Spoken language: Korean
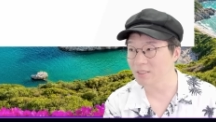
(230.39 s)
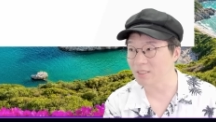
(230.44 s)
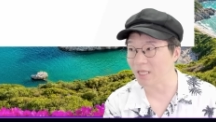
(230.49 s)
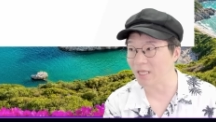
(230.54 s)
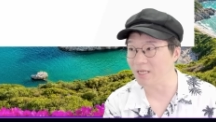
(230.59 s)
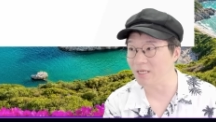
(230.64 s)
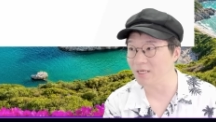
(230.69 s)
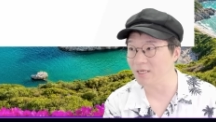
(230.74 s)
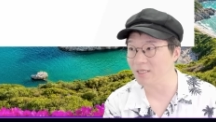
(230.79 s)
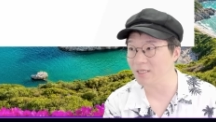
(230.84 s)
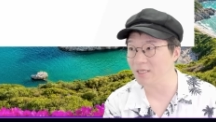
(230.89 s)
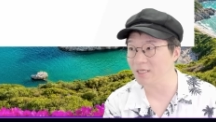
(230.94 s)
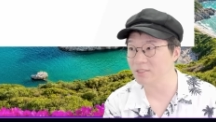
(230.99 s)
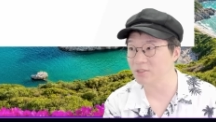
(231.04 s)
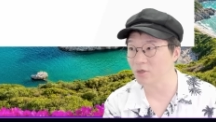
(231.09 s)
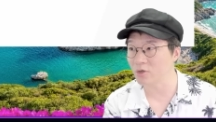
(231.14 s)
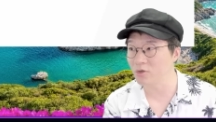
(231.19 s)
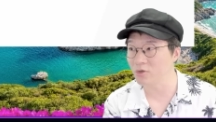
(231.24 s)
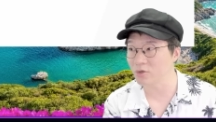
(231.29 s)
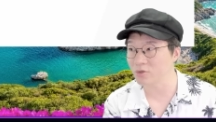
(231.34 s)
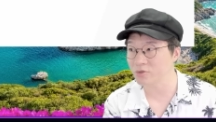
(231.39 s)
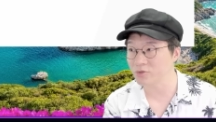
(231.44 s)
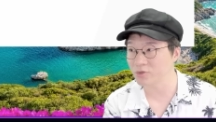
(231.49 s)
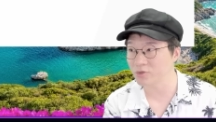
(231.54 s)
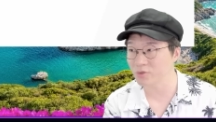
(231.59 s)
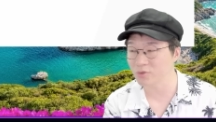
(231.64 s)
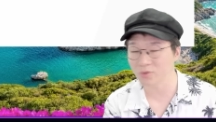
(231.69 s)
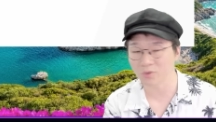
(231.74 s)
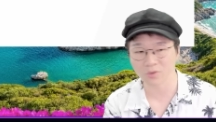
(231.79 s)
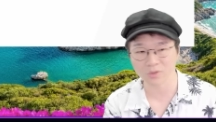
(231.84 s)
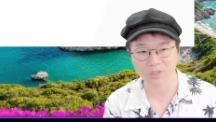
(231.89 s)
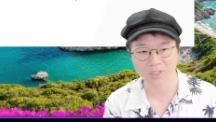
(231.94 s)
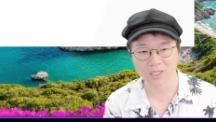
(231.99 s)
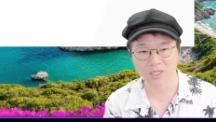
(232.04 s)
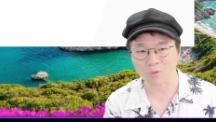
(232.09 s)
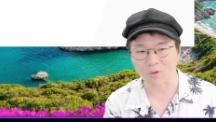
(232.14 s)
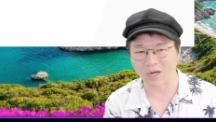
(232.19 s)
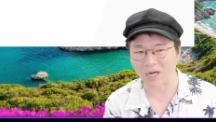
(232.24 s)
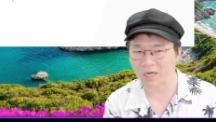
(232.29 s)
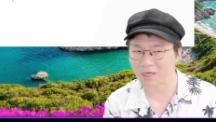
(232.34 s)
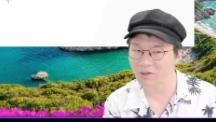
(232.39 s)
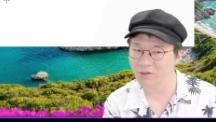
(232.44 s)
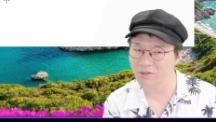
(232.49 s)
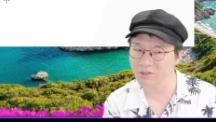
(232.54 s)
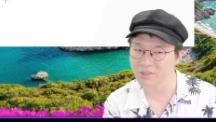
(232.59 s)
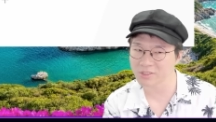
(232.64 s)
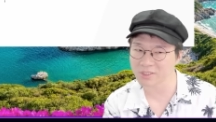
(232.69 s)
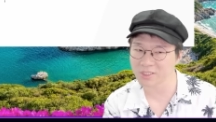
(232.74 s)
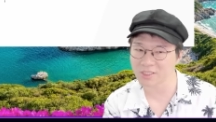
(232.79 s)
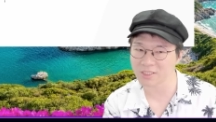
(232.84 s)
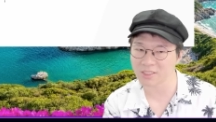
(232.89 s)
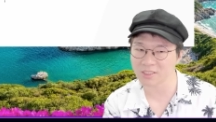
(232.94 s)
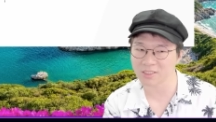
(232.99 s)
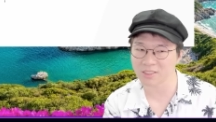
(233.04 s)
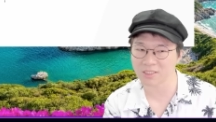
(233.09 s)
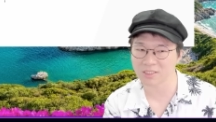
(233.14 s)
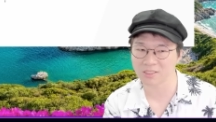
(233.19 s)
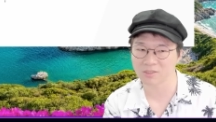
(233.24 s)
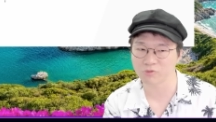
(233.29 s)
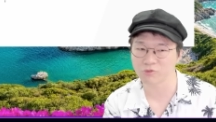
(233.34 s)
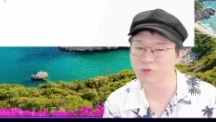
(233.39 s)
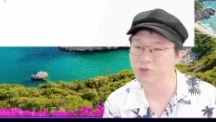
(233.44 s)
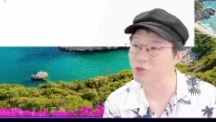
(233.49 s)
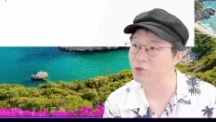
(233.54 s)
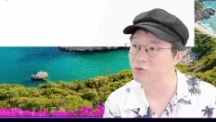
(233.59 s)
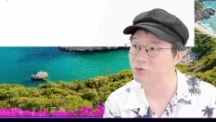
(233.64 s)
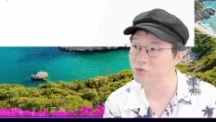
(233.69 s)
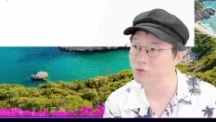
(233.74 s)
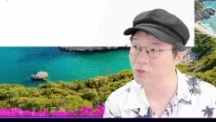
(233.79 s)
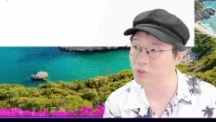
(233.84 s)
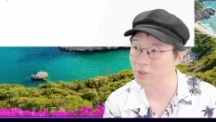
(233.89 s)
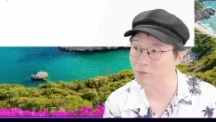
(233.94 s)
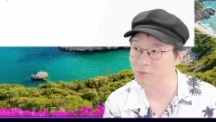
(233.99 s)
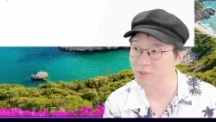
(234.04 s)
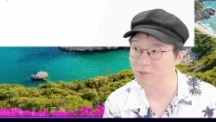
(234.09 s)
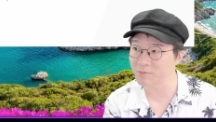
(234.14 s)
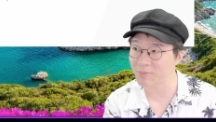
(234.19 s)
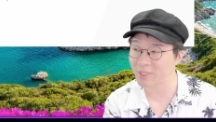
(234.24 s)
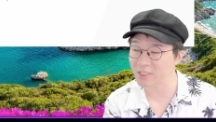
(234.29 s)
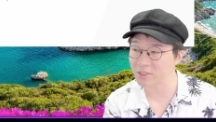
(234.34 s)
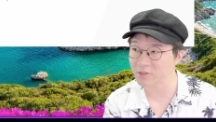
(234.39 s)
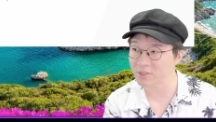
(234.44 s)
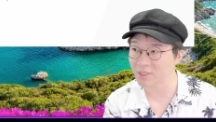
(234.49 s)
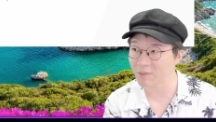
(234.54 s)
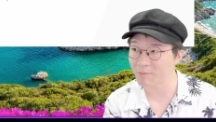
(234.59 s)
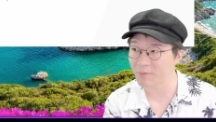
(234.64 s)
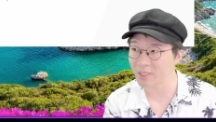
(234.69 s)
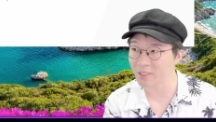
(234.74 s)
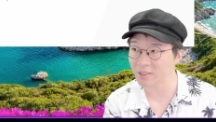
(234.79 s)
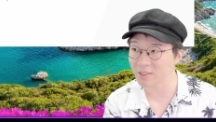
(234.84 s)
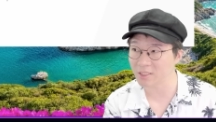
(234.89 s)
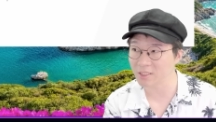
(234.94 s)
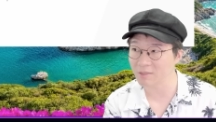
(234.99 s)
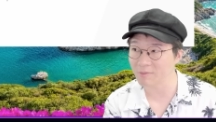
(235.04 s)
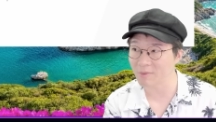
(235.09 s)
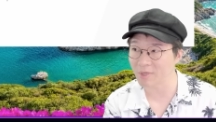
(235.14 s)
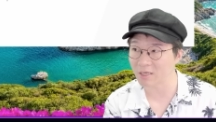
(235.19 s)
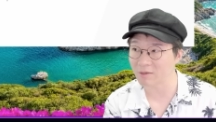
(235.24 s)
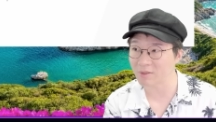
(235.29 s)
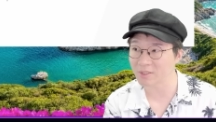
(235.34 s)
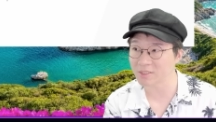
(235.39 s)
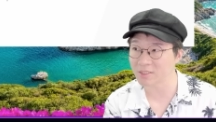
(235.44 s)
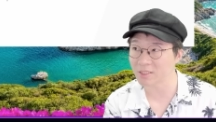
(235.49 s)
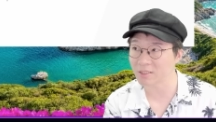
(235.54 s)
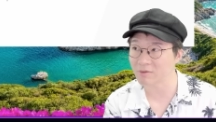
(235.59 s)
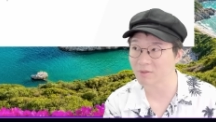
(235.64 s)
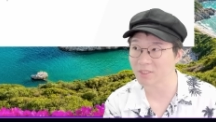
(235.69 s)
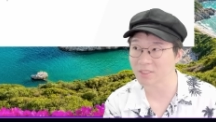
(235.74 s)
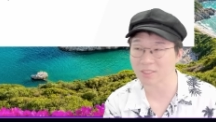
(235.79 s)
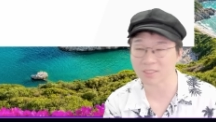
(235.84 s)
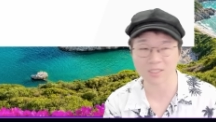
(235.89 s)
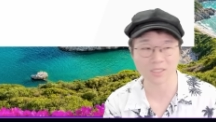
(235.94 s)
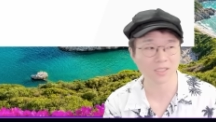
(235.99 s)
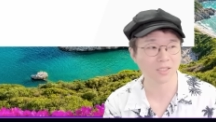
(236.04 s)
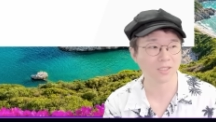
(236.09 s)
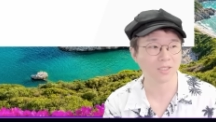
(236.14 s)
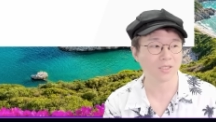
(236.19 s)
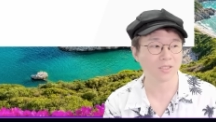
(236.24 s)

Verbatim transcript: 델리의 전력 수요도 과거 최대치를 훌쩍 뛰어넘는 8,302메가와트라고 하니까